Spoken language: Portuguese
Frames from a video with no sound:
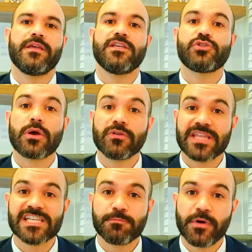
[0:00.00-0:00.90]
isso
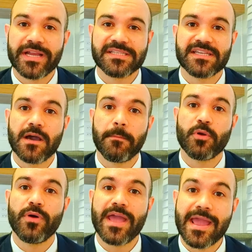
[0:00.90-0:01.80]
acontece, por
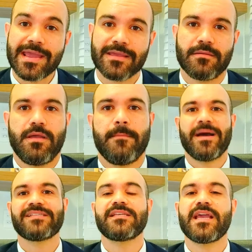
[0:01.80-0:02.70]
exemplo, em
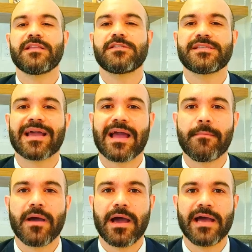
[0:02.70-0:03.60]
pacientes
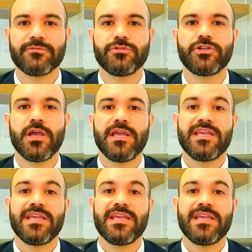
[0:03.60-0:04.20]
acamados,